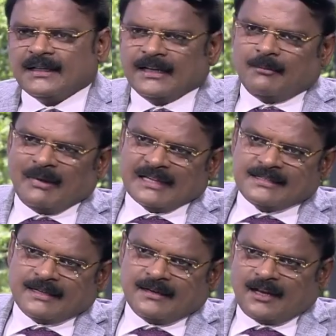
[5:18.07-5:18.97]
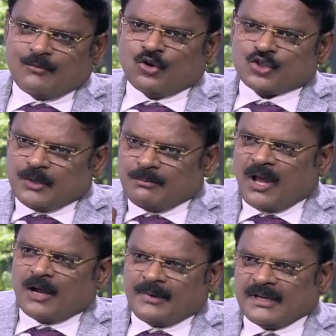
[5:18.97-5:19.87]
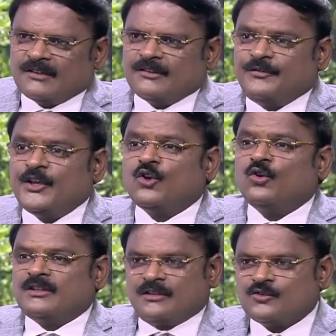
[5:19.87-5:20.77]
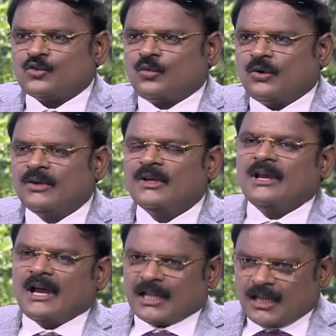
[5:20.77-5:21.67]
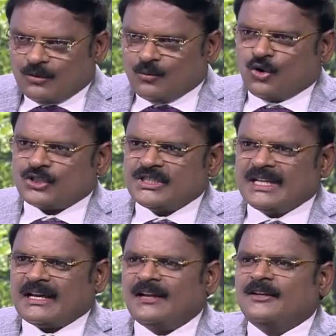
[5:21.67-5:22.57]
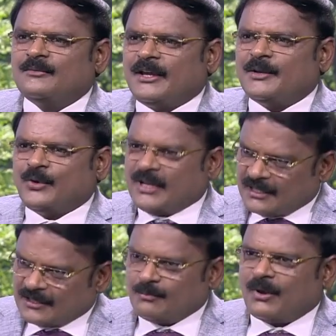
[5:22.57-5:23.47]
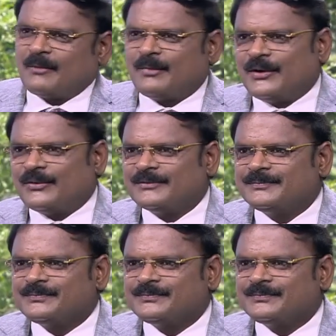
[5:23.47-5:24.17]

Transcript: இல்லை மலச்சிக்கல்னால மோஷன் போய் பிளாக் பண்ணி அதாவது ஃபீக்கோல் தின்னு சொல்லுவோம் அதாவது மோஷனே கல் மாதிரி போயிட்டு அந்த இடத்துல பிளாக் பண்ணிவிடும்